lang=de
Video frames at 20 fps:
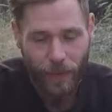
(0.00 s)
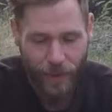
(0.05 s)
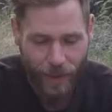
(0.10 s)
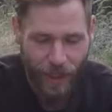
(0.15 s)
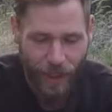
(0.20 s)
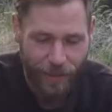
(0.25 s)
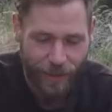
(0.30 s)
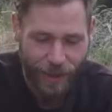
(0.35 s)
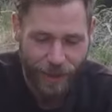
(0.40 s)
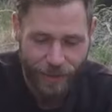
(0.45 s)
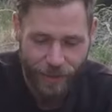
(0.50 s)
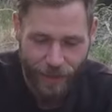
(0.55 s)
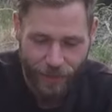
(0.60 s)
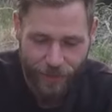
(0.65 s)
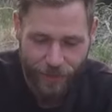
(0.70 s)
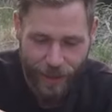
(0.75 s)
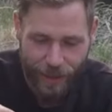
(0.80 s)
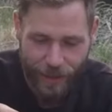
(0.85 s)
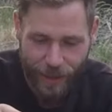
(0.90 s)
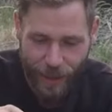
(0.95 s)
Also jetzt noch
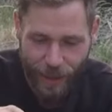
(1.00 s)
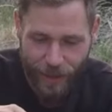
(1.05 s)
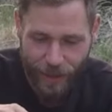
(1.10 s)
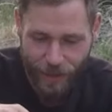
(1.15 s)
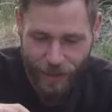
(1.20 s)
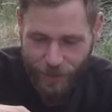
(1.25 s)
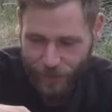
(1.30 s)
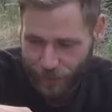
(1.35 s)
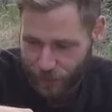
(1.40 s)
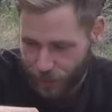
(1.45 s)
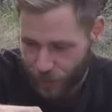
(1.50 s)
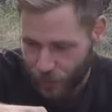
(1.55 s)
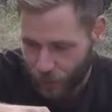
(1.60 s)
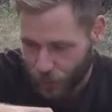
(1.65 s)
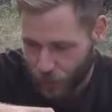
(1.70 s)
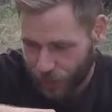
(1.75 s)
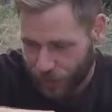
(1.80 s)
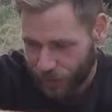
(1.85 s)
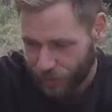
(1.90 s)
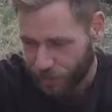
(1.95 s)
vier Tagen ist es noch
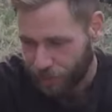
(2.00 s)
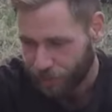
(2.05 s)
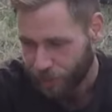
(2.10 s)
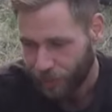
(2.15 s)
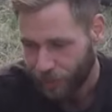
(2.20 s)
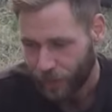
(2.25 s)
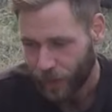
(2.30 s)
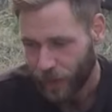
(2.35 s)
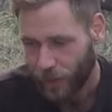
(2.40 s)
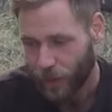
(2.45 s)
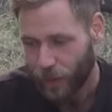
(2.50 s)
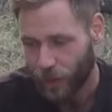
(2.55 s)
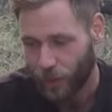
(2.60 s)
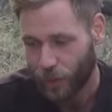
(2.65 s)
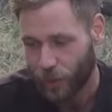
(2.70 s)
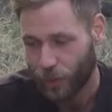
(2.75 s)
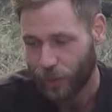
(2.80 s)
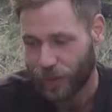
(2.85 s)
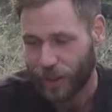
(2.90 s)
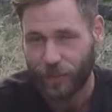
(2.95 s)
gut.
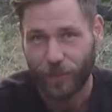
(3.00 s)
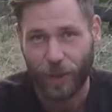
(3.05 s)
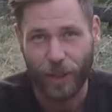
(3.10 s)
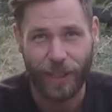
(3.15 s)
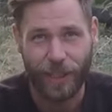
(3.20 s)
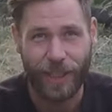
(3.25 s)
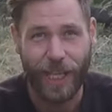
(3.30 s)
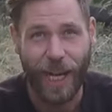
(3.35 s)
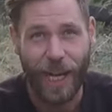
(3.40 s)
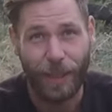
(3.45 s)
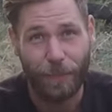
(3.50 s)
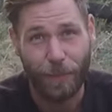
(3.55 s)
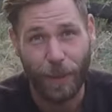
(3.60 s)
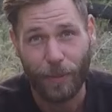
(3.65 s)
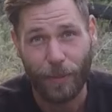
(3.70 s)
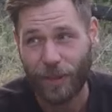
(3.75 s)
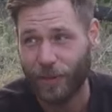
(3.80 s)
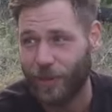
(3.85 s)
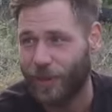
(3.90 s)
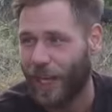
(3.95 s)
Und die wollte ich haltbar
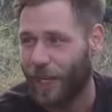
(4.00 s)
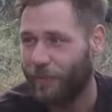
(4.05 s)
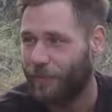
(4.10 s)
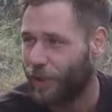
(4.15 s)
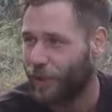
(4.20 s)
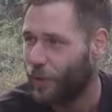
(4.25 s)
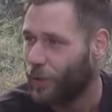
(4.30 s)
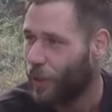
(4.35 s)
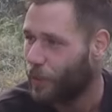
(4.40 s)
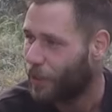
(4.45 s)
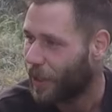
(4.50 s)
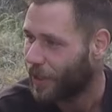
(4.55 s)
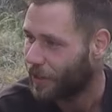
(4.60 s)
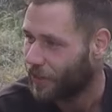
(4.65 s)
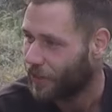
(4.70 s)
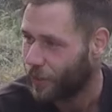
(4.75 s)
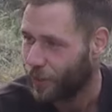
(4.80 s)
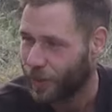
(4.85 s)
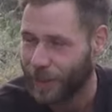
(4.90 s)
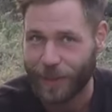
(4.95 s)
machen und einfach nur
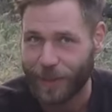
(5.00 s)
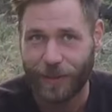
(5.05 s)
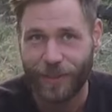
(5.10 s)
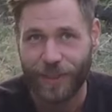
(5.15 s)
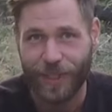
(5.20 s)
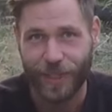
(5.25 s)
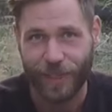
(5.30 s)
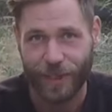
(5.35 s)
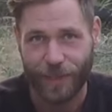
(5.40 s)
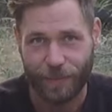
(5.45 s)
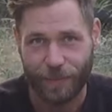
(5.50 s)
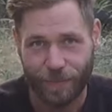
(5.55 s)
pasteurisieren.